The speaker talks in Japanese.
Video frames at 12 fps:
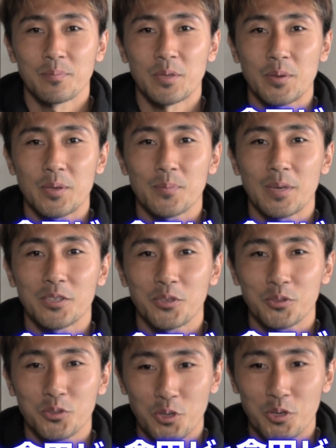ビビンバ
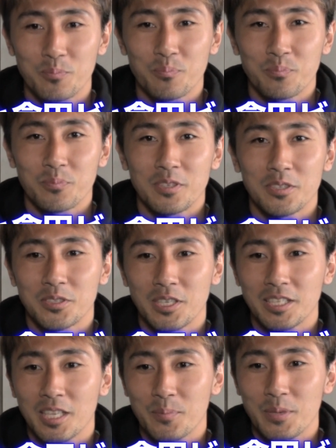丼と
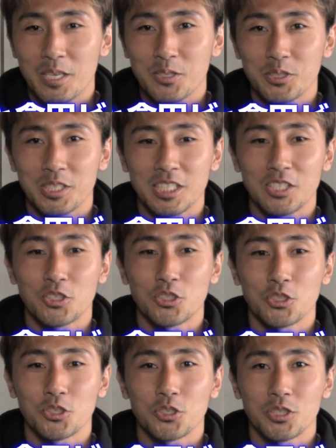倉田
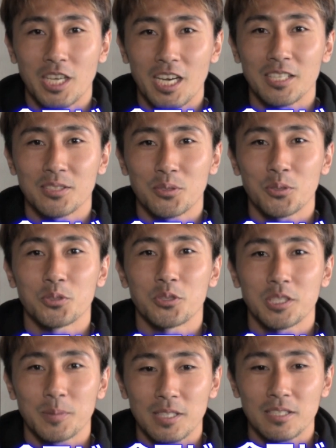ビーフシシュが登
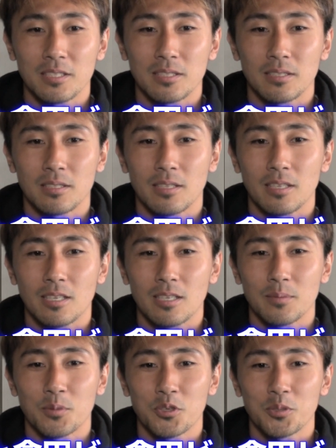場します、
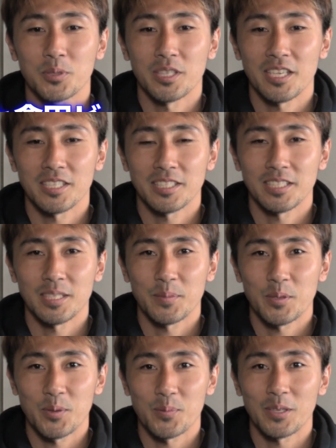えー、僕も大好きな
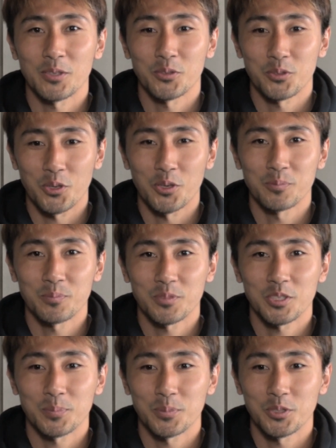ビビンバ丼と
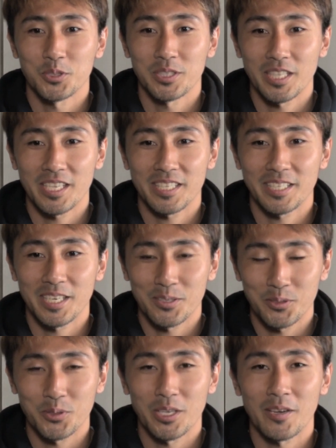スプーンで切れ
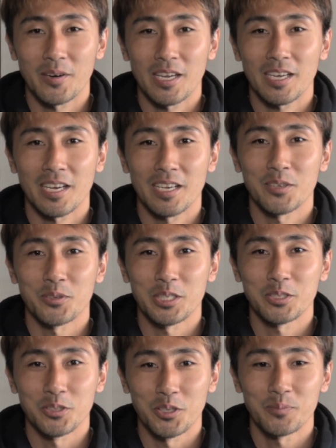るほど柔らかいお
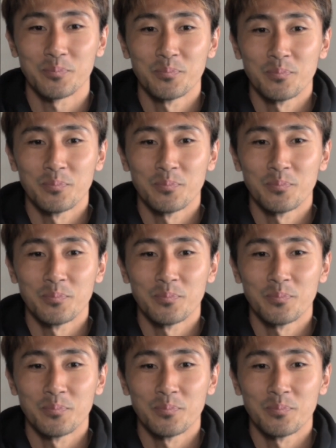肉の